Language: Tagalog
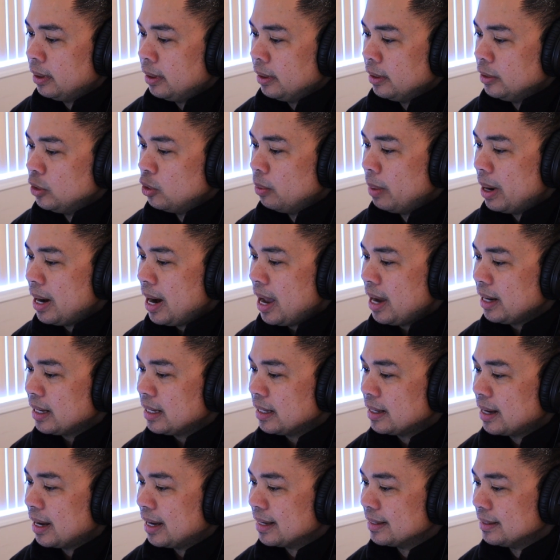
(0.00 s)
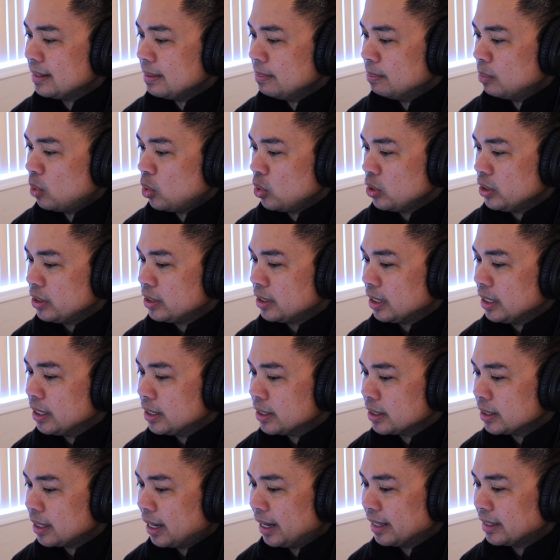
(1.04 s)
Dumalangin nga si
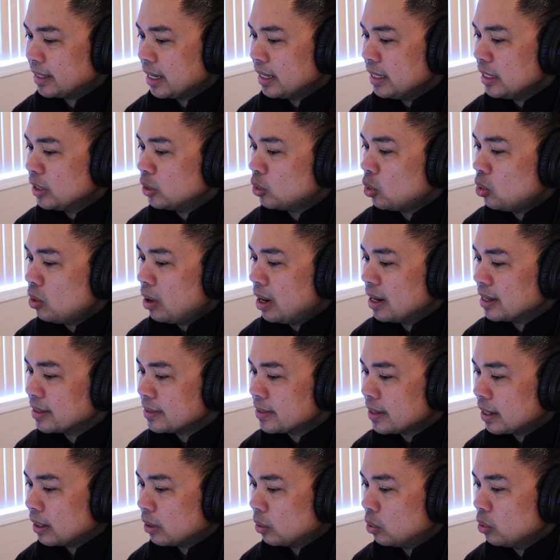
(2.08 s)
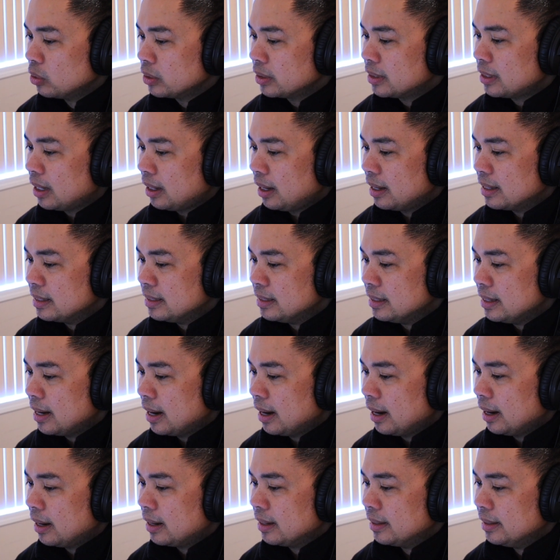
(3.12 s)
Moises at ganito ang sagot sa
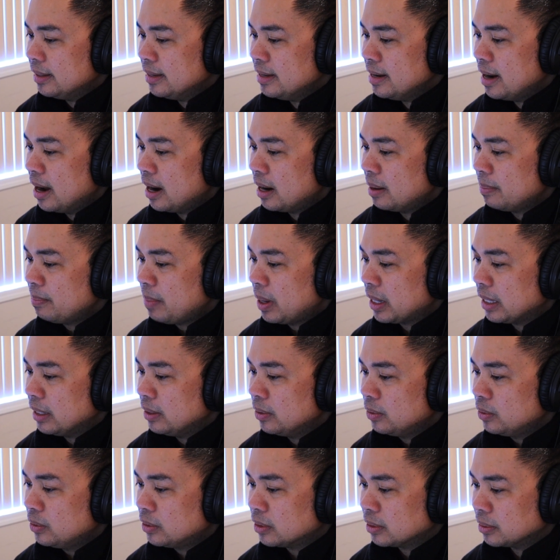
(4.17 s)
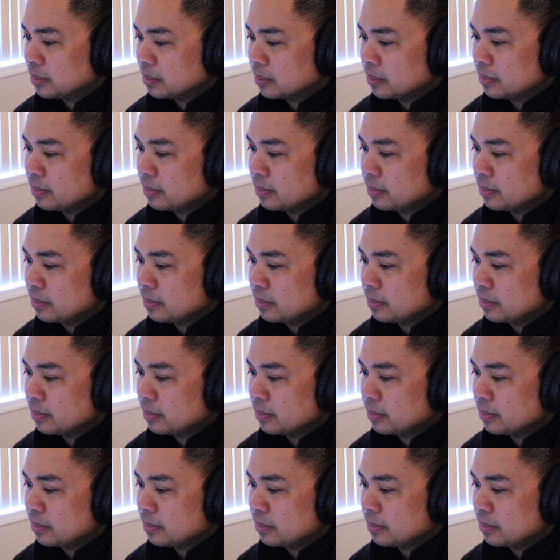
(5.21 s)
kanya ng Panginoon.